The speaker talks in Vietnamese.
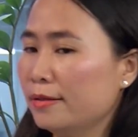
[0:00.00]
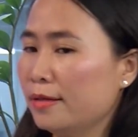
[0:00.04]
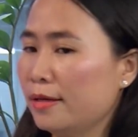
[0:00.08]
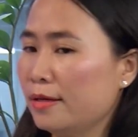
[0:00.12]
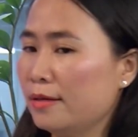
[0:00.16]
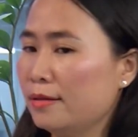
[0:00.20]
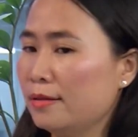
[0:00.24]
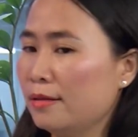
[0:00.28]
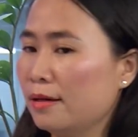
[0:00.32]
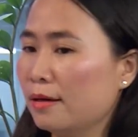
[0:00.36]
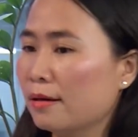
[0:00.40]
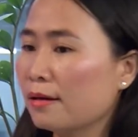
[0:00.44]

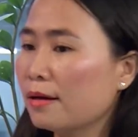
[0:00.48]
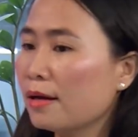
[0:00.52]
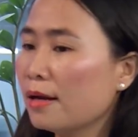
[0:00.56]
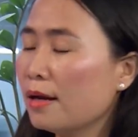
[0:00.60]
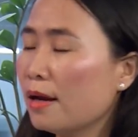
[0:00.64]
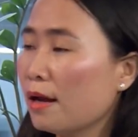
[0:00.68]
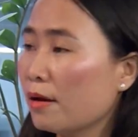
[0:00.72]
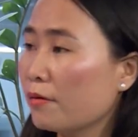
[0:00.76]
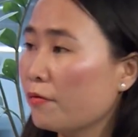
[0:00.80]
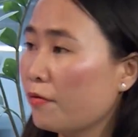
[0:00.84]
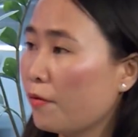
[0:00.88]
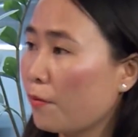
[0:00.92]
thì những
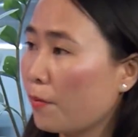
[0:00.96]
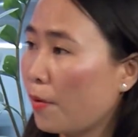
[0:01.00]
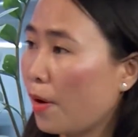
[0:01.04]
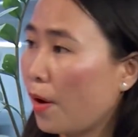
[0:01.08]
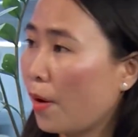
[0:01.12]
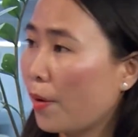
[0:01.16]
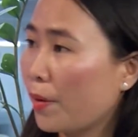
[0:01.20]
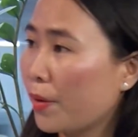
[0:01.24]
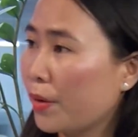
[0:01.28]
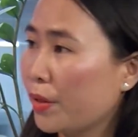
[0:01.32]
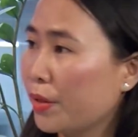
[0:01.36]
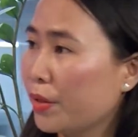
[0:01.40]
cái lần phục
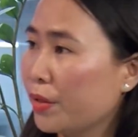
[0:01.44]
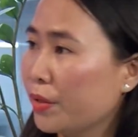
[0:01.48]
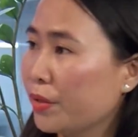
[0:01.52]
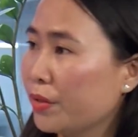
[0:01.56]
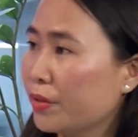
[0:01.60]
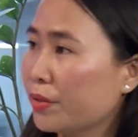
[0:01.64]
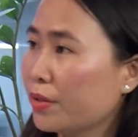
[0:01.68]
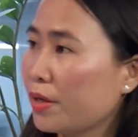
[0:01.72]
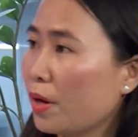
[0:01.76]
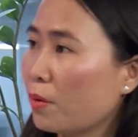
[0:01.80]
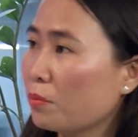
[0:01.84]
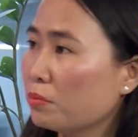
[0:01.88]

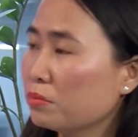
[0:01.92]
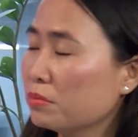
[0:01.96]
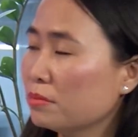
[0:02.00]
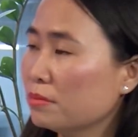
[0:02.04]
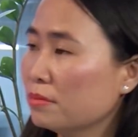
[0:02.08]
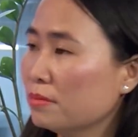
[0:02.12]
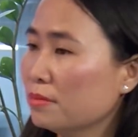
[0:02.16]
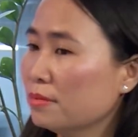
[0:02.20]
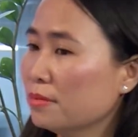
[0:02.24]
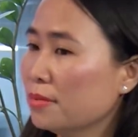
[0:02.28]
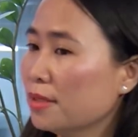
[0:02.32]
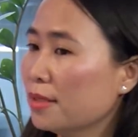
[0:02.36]
hồi
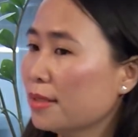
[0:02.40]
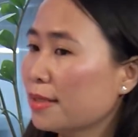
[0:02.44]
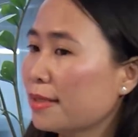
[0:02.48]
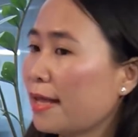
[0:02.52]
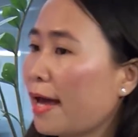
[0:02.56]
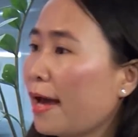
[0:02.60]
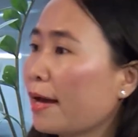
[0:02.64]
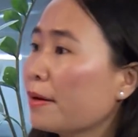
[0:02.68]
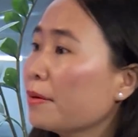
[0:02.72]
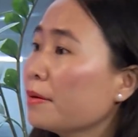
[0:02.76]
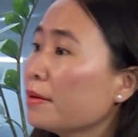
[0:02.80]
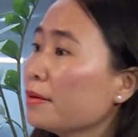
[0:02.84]
trong
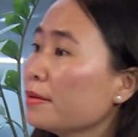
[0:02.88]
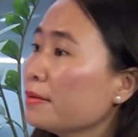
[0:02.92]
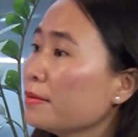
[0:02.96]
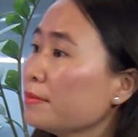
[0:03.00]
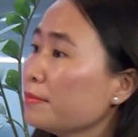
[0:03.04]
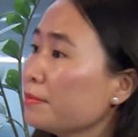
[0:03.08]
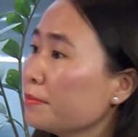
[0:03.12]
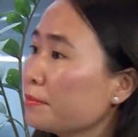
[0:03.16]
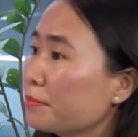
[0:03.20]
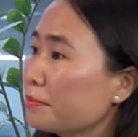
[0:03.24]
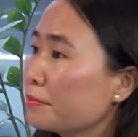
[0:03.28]
tháng